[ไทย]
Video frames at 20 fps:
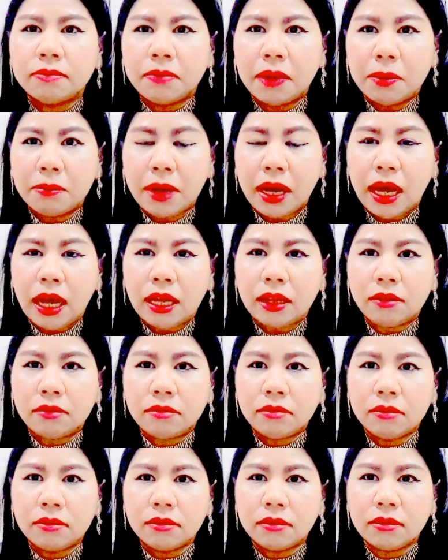ประมาณ
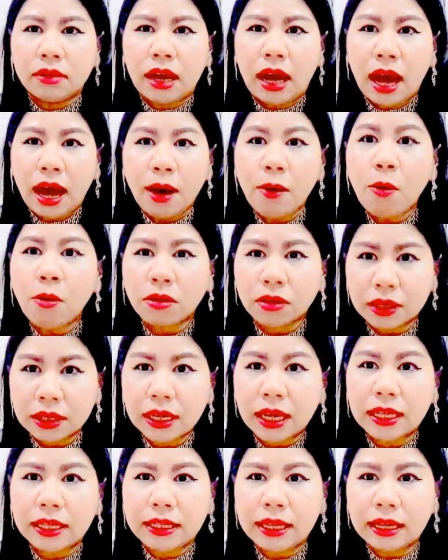ห้าหกเดื
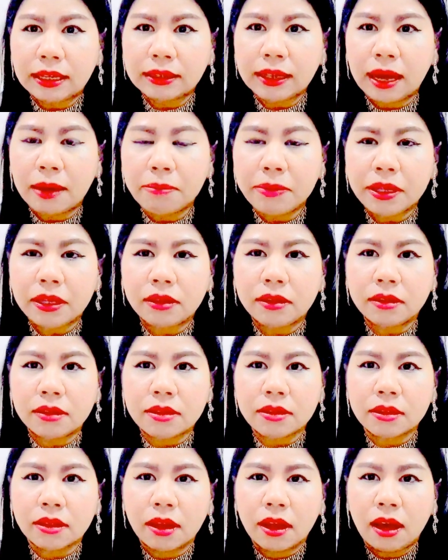อนอย่างถ้าเป็น
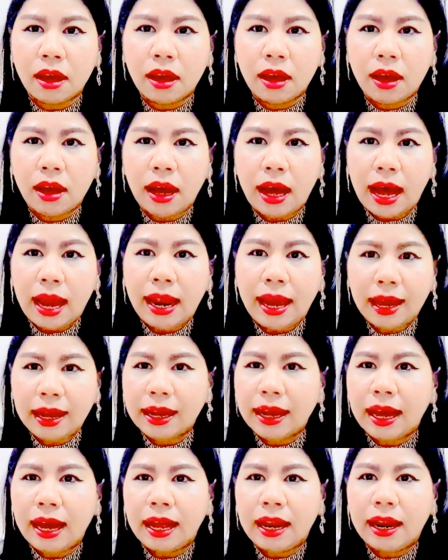อลัง
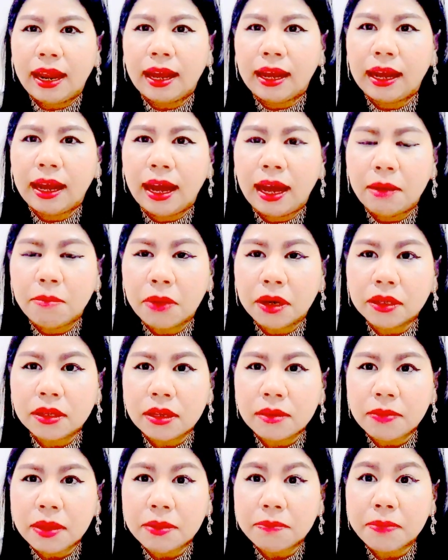การอลังการบาง
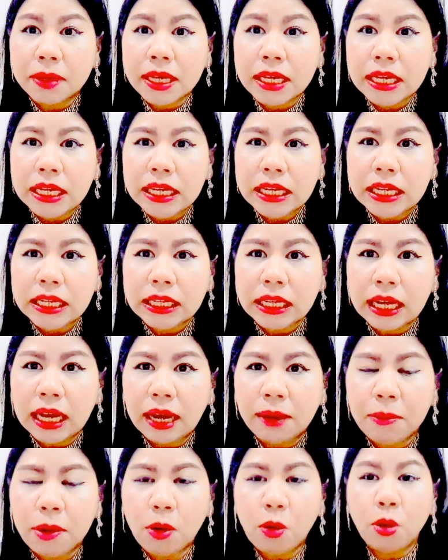ทีเป็นปีนะ
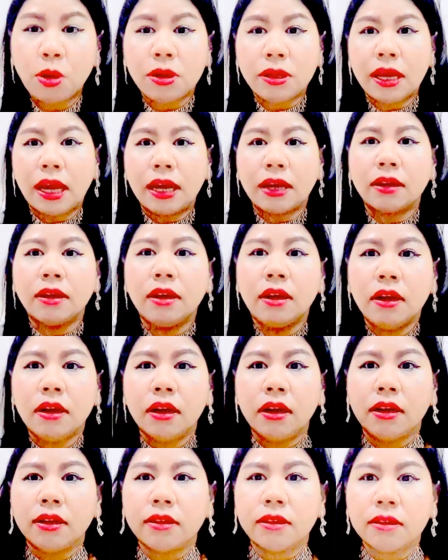คะบางคนอยาก
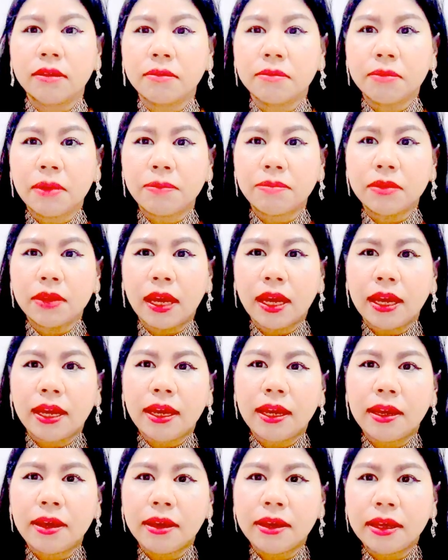แบบใส่
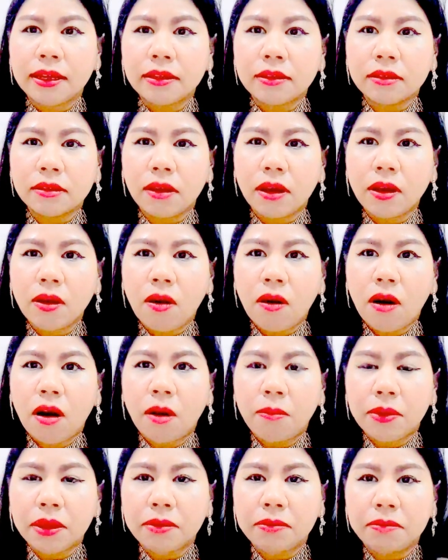สร้อยคอ
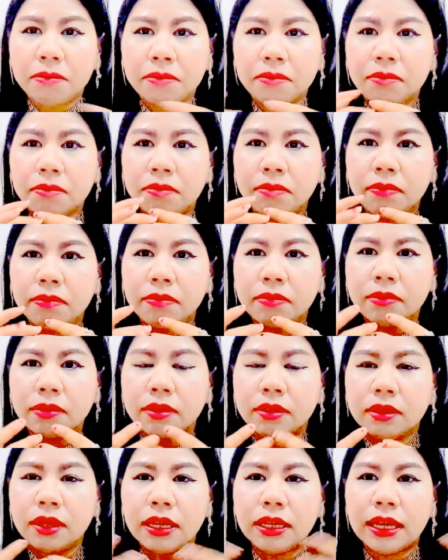เป็น
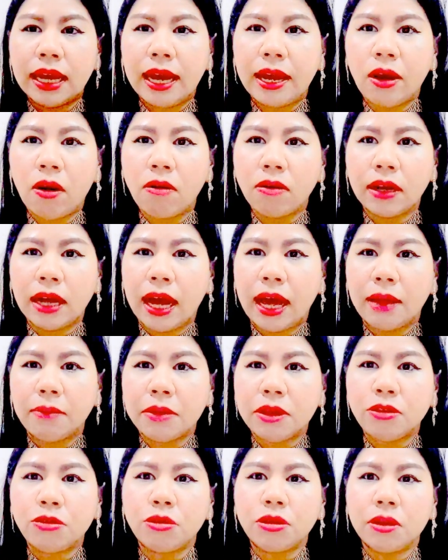ใหญ่ๆออกงาน
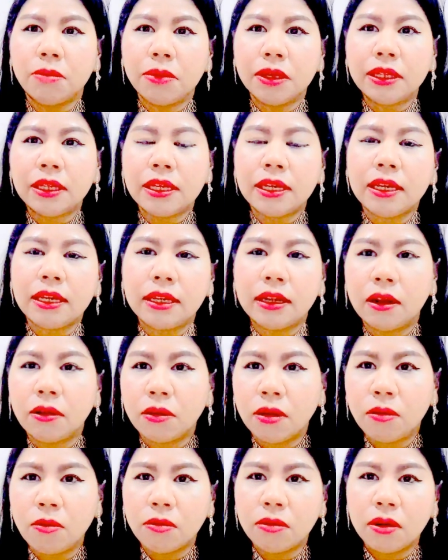เป็นชุดบางทีเรา
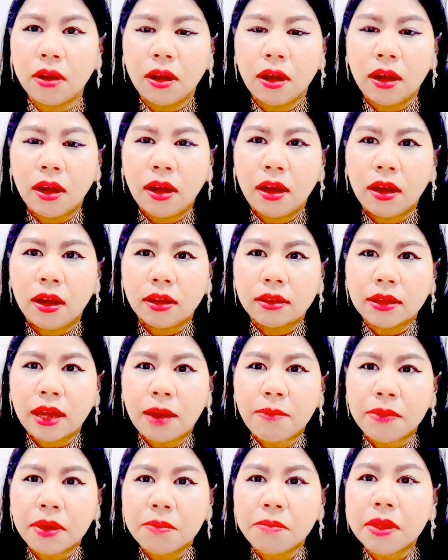ต้อง
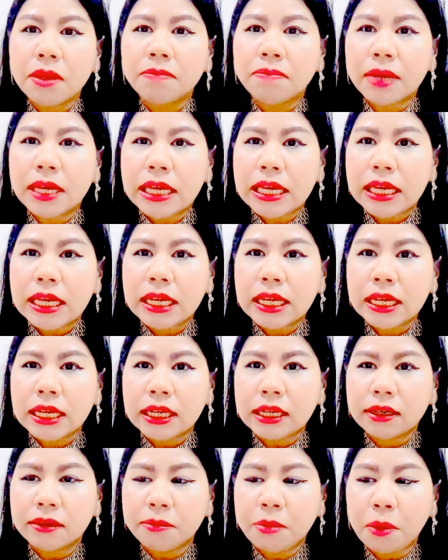ทำกันเป็นปี
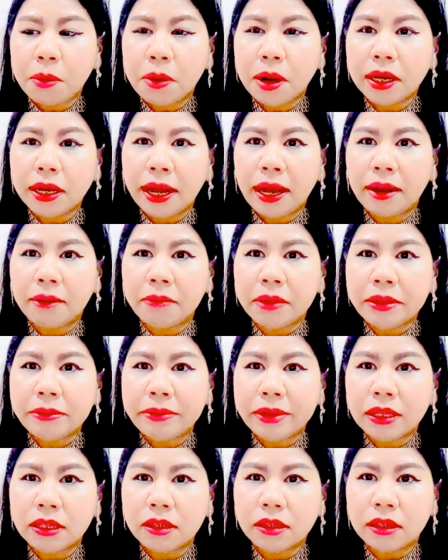เพราะว่างานมัน
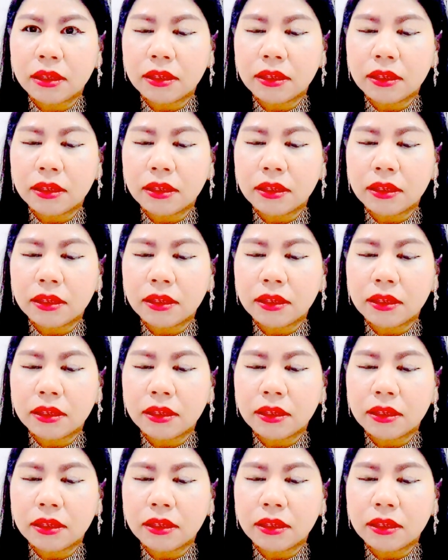เป็น